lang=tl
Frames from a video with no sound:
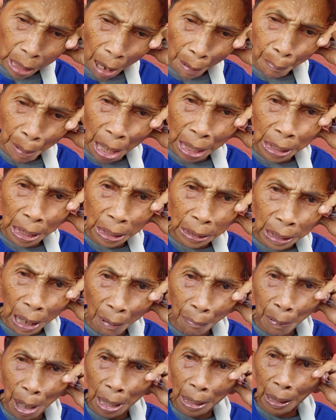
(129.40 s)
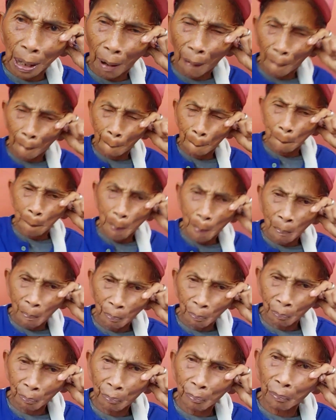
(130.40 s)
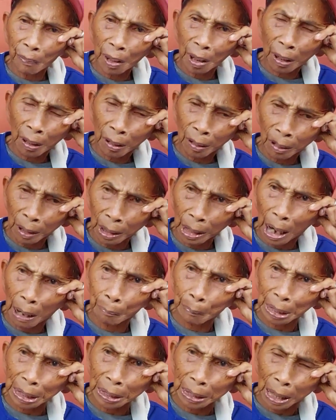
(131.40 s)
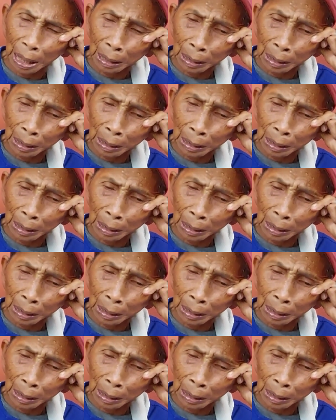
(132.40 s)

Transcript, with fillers: tama na, tama, Tama na yan. Salamat ka.